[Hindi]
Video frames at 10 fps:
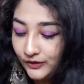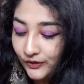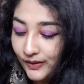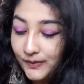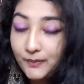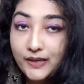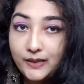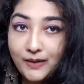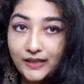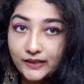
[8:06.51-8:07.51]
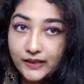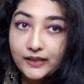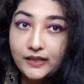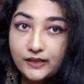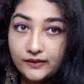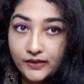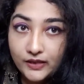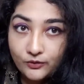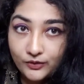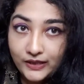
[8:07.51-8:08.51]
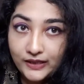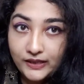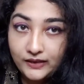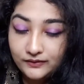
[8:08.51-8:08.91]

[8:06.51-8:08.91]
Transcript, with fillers: तो सबसे पहले बात करेंगे इसके कुर्ते की